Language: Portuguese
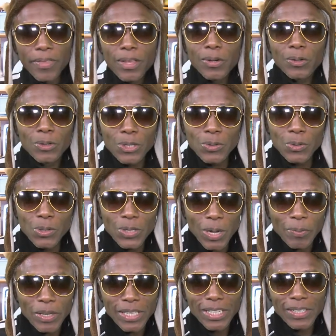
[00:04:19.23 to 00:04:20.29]
Então o estúdio
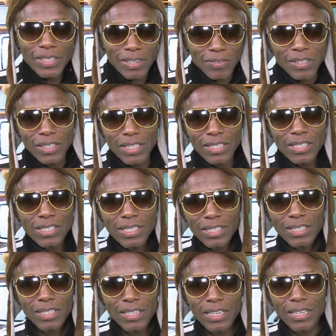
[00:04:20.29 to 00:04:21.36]
tá mandando, tá vindo aí
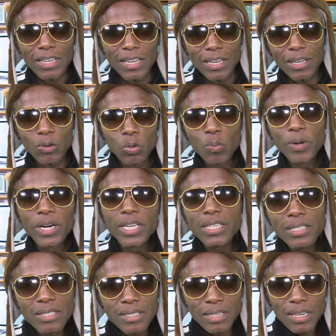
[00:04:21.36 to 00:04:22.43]
de é, é, é Uber
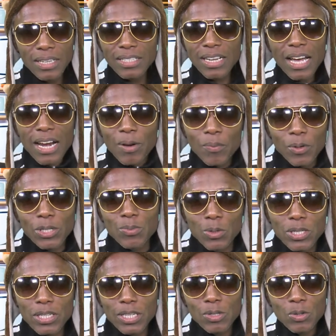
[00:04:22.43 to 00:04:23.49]
Eats, aqueles caras que põe as
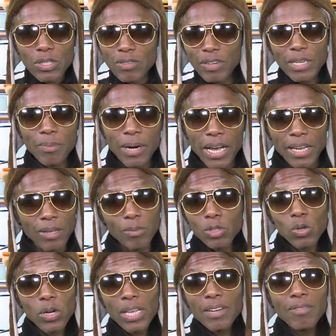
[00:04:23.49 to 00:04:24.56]
bolsas nas costas e vai de bike.
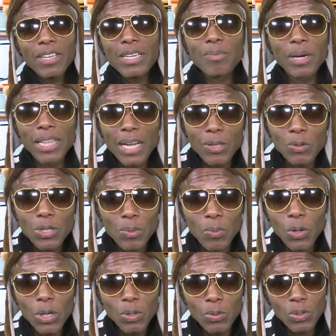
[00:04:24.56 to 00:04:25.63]
Só que ele, em vez de mandar do de
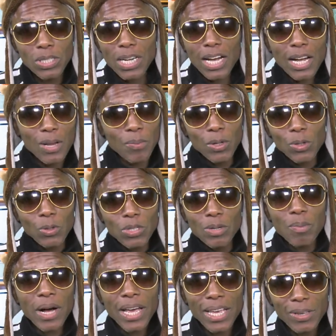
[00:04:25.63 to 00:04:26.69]
moto ou de carro, ele mandou o
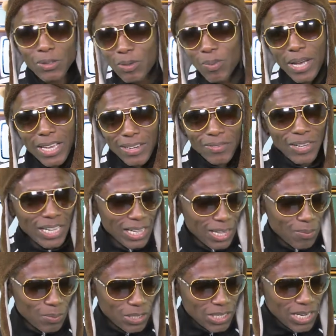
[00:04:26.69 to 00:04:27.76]
de bike. O de bike não vai dar
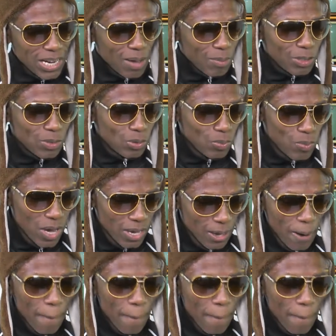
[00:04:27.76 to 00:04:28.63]
tempo de chegar, mas tudo bem.